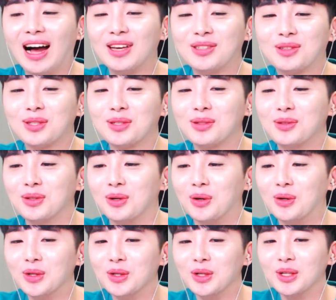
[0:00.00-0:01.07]

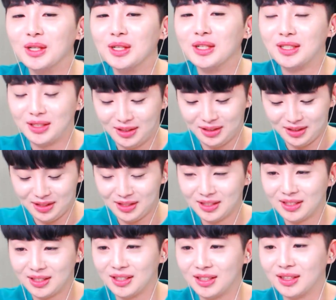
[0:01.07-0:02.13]
친구 미래의
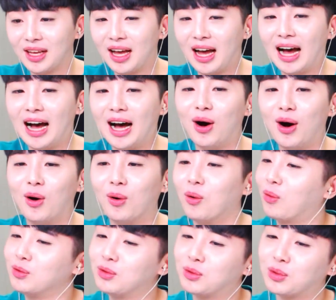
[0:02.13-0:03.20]
철구요? 네,
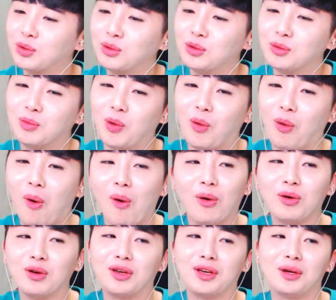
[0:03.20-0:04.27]
그 친구
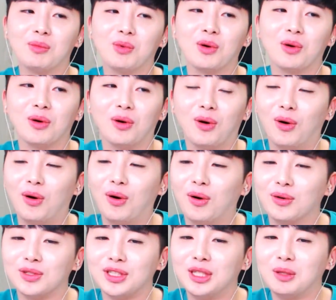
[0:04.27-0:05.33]
거의
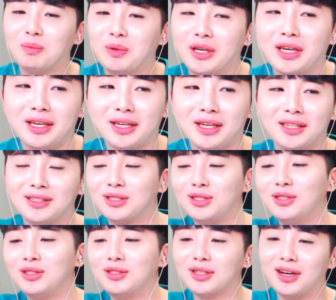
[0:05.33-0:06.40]
입이
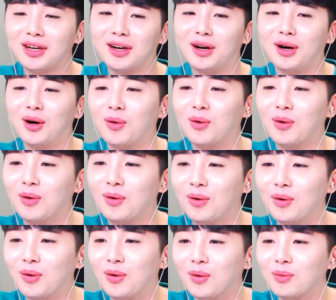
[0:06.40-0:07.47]
진짜
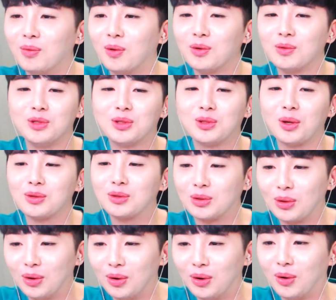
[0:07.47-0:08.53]

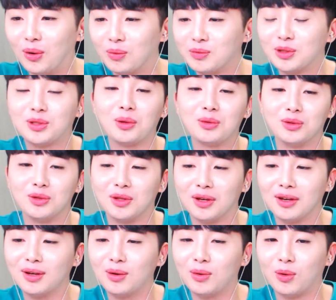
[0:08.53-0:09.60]
미쳤어.
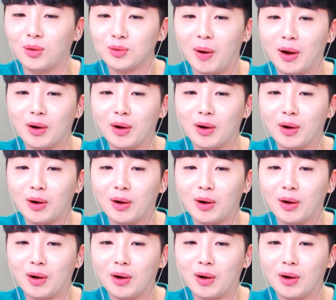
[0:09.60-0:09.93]
미쳤는데? 말